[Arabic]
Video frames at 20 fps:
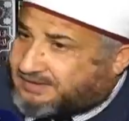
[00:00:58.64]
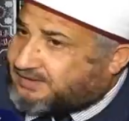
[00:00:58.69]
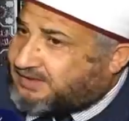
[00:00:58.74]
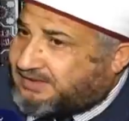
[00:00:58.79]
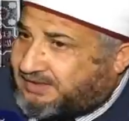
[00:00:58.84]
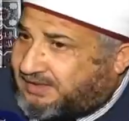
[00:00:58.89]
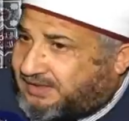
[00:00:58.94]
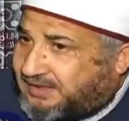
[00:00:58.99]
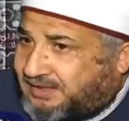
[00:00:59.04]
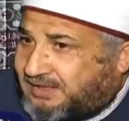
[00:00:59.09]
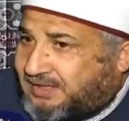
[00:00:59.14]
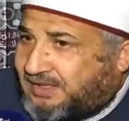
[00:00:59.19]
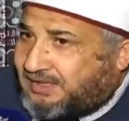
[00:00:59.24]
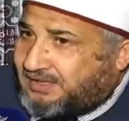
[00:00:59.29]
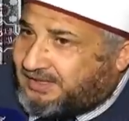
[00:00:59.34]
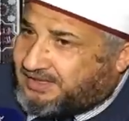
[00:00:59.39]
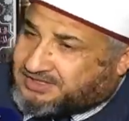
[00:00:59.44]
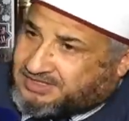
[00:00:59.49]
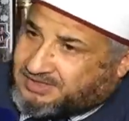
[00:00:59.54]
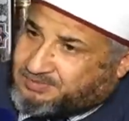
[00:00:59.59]
قضية
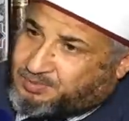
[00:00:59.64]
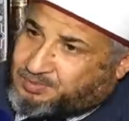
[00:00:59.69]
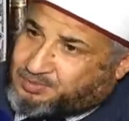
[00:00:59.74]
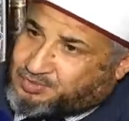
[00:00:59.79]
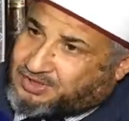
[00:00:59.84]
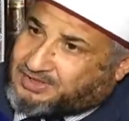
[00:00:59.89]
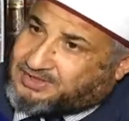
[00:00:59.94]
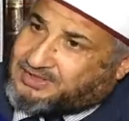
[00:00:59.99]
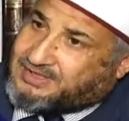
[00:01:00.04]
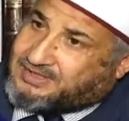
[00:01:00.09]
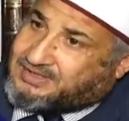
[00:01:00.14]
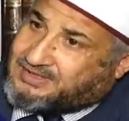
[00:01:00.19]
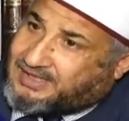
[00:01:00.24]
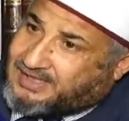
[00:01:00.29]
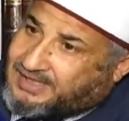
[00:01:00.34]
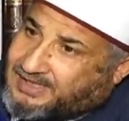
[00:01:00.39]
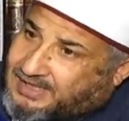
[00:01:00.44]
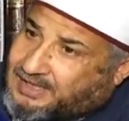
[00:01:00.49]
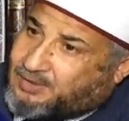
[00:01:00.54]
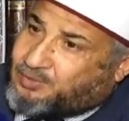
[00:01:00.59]
ليست بمجرد
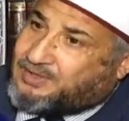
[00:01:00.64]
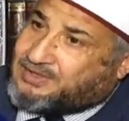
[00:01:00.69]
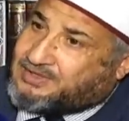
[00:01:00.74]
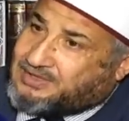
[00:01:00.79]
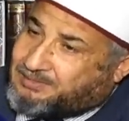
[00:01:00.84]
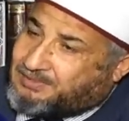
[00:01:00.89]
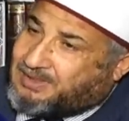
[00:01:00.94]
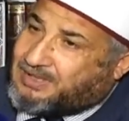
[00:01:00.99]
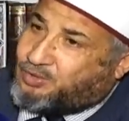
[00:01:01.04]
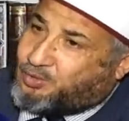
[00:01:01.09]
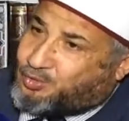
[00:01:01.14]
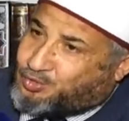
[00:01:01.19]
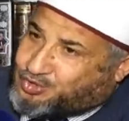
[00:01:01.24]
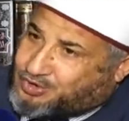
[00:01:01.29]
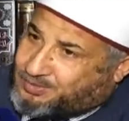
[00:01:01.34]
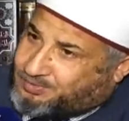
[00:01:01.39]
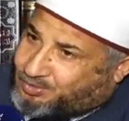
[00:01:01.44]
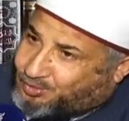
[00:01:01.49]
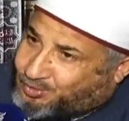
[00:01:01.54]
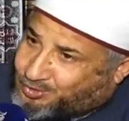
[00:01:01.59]
الادعاء وإنما
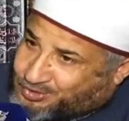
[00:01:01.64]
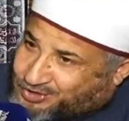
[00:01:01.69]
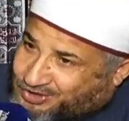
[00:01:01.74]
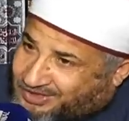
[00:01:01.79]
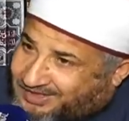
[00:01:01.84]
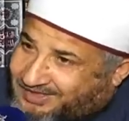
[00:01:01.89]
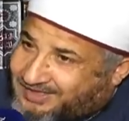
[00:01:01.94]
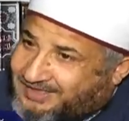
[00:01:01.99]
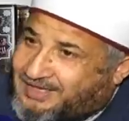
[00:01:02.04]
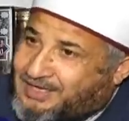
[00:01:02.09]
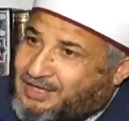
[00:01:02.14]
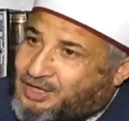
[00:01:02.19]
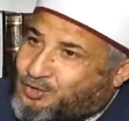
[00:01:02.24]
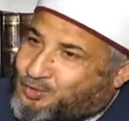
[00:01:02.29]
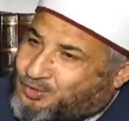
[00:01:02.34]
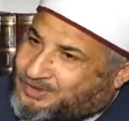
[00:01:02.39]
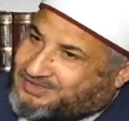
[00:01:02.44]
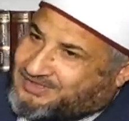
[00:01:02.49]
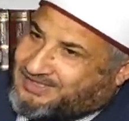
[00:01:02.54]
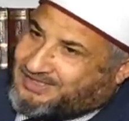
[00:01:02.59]
الحجة بالحجة
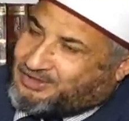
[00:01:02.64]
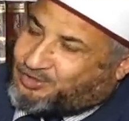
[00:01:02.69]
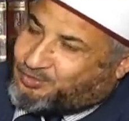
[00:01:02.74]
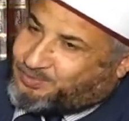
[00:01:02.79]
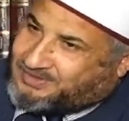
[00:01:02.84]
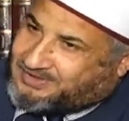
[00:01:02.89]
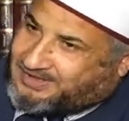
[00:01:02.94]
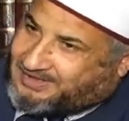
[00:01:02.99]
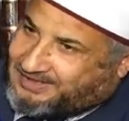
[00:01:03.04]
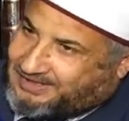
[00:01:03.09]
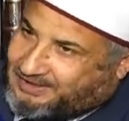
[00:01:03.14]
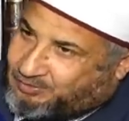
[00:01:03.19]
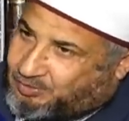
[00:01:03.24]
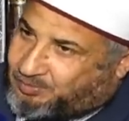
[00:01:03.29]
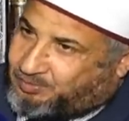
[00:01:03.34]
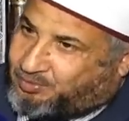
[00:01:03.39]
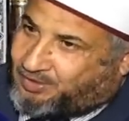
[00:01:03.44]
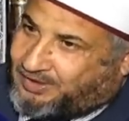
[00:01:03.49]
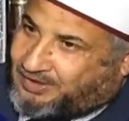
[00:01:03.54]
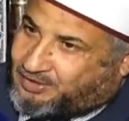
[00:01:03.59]
والدليل بالدليل
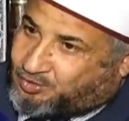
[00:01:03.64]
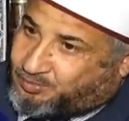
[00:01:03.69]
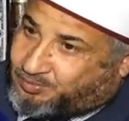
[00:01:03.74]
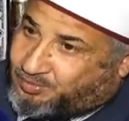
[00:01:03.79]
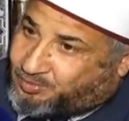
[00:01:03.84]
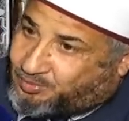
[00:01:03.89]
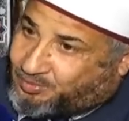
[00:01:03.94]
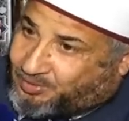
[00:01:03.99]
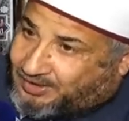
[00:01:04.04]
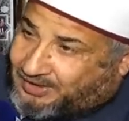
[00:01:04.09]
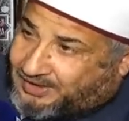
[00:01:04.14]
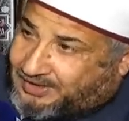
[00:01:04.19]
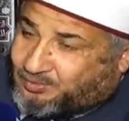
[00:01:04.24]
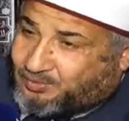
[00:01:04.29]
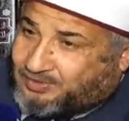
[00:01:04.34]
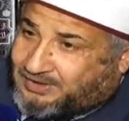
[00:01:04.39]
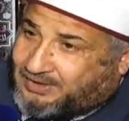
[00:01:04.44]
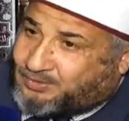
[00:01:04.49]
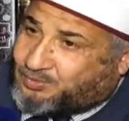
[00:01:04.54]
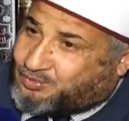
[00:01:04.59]
والبرهان بالبرهان
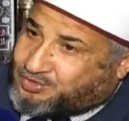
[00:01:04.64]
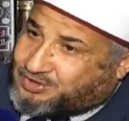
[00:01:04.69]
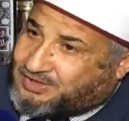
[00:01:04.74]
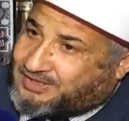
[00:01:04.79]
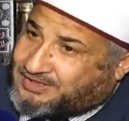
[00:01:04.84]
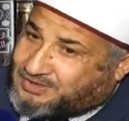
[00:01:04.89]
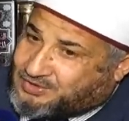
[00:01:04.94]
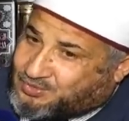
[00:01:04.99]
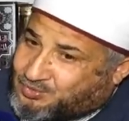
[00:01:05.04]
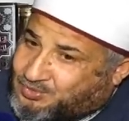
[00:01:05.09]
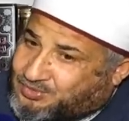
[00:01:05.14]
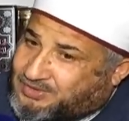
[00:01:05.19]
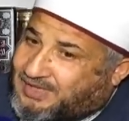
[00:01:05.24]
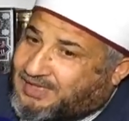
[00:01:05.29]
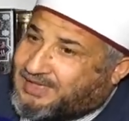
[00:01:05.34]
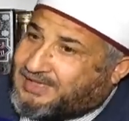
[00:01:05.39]
ونحن جاهزون